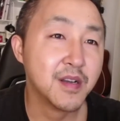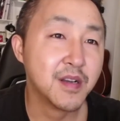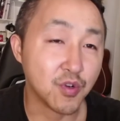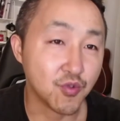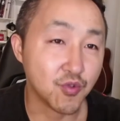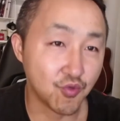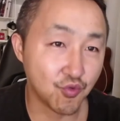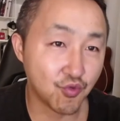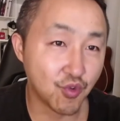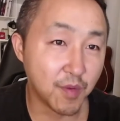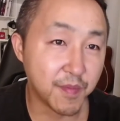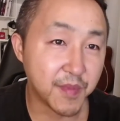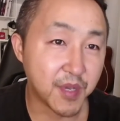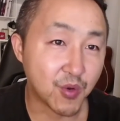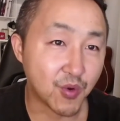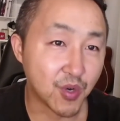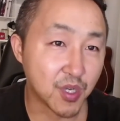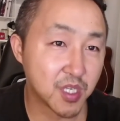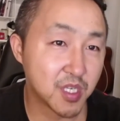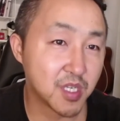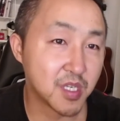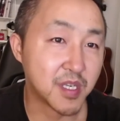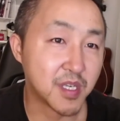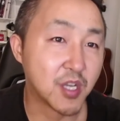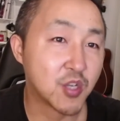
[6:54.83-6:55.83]
如果美国
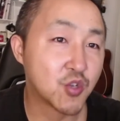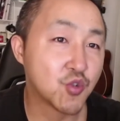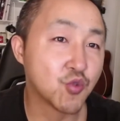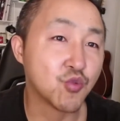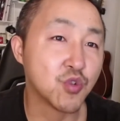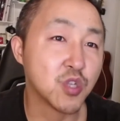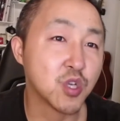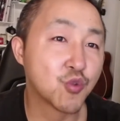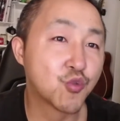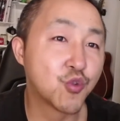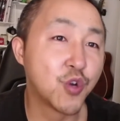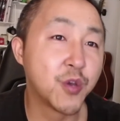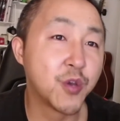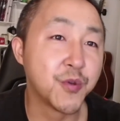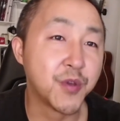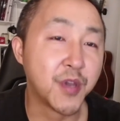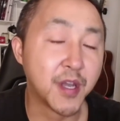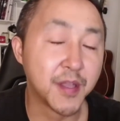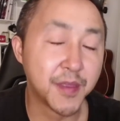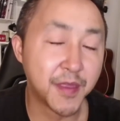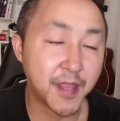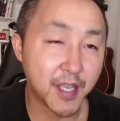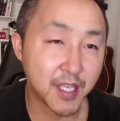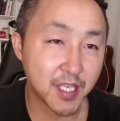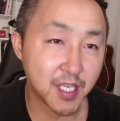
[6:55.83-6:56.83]
制裁中国的官
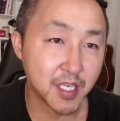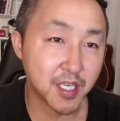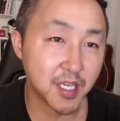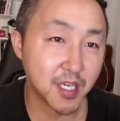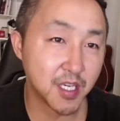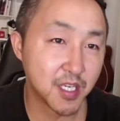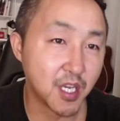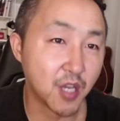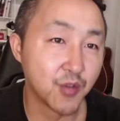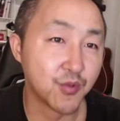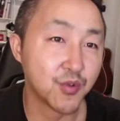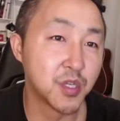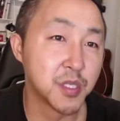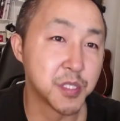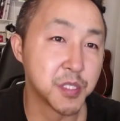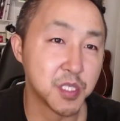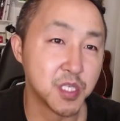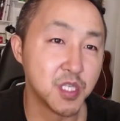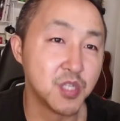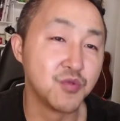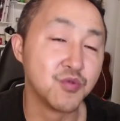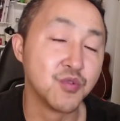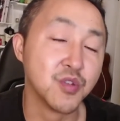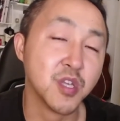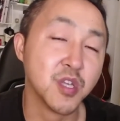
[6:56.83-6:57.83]
员，那这些上学的
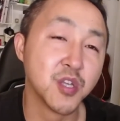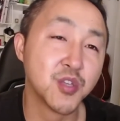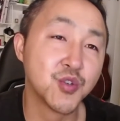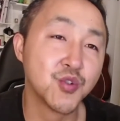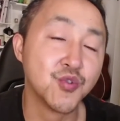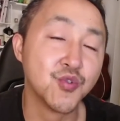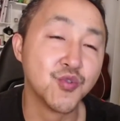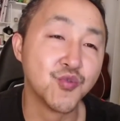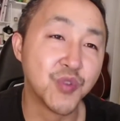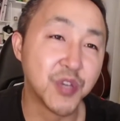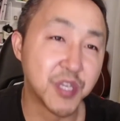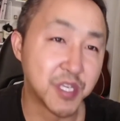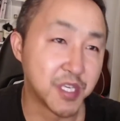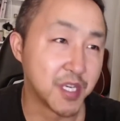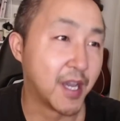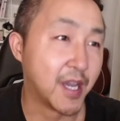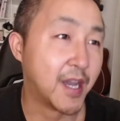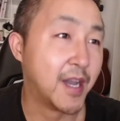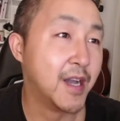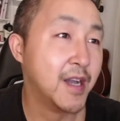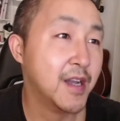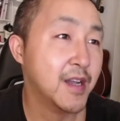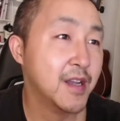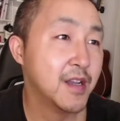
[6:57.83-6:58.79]
子女那就危险。